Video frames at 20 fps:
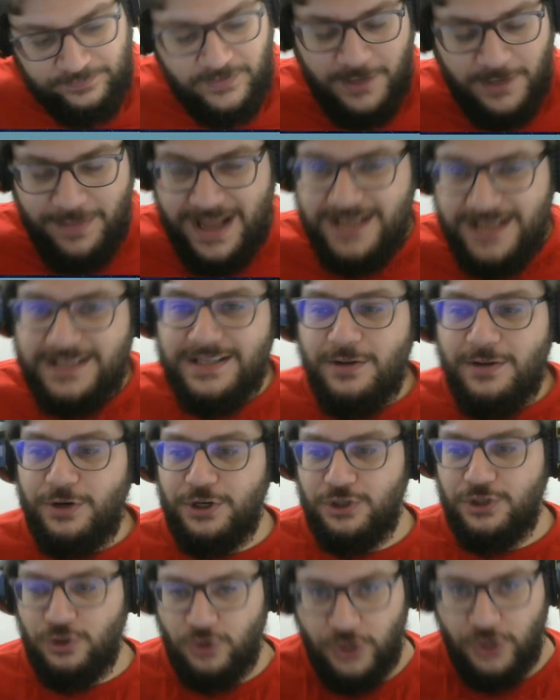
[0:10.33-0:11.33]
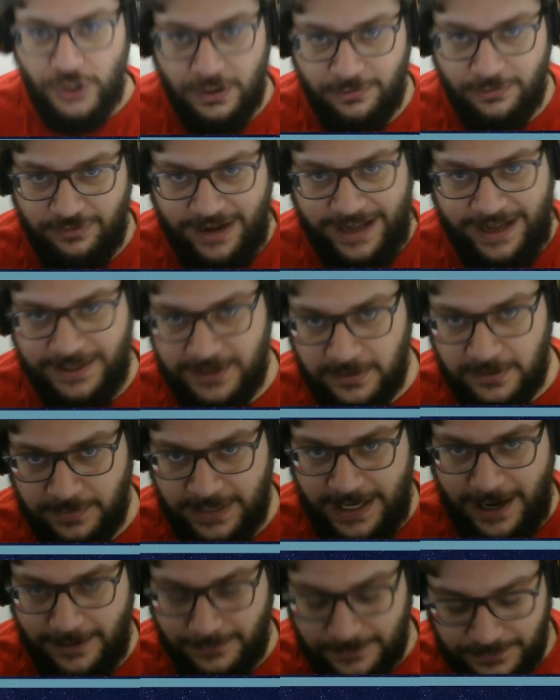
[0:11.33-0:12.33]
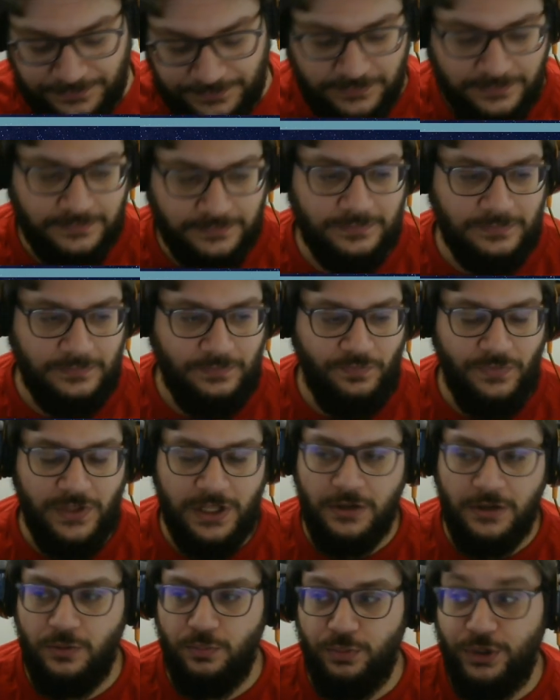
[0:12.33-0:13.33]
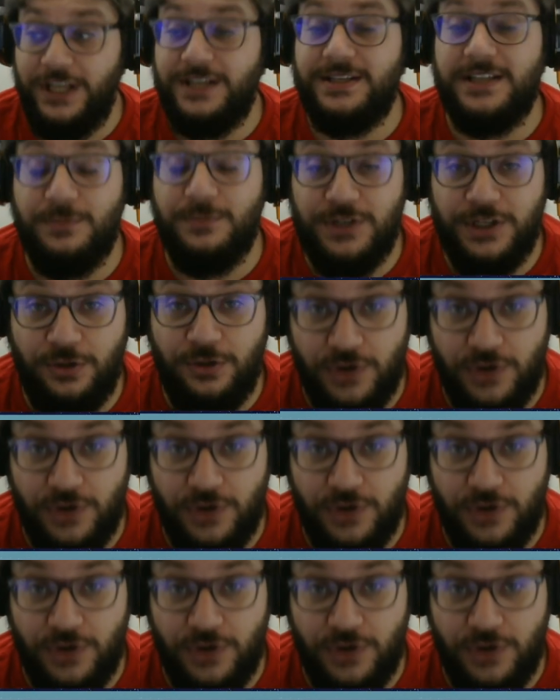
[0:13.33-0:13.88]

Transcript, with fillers: mas eu acredito que não vai atrapalhar. Por que estamos aqui